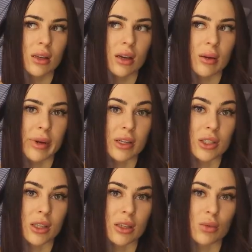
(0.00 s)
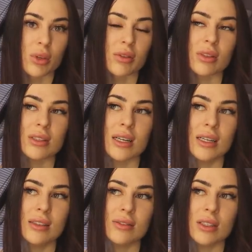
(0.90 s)
Опять же таки, это у меня
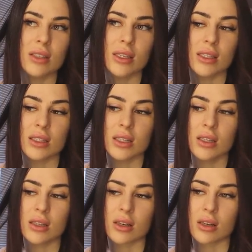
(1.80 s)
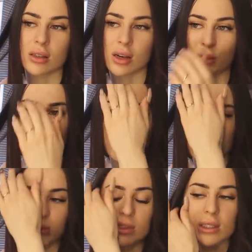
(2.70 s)
идеальный весенний день, и как, как у меня
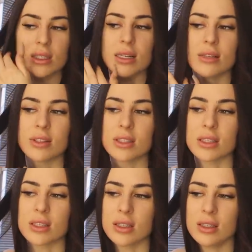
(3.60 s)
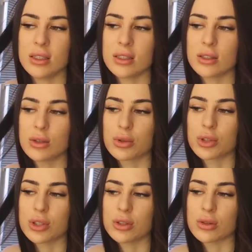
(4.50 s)
может быть идеальный весенний день, если
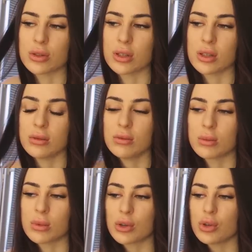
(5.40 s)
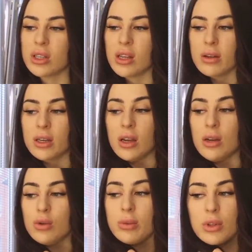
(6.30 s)
дождь идет, да? Ну, кто-то, наверное,
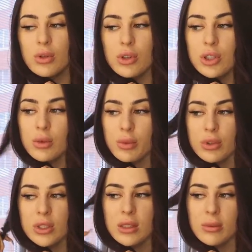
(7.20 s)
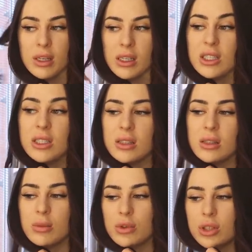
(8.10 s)
любит дождь, но просто, мне кажется, это
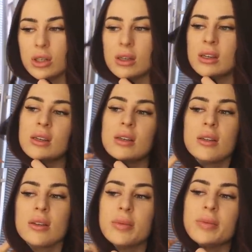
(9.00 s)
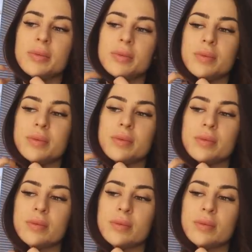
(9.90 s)
немножко, ну,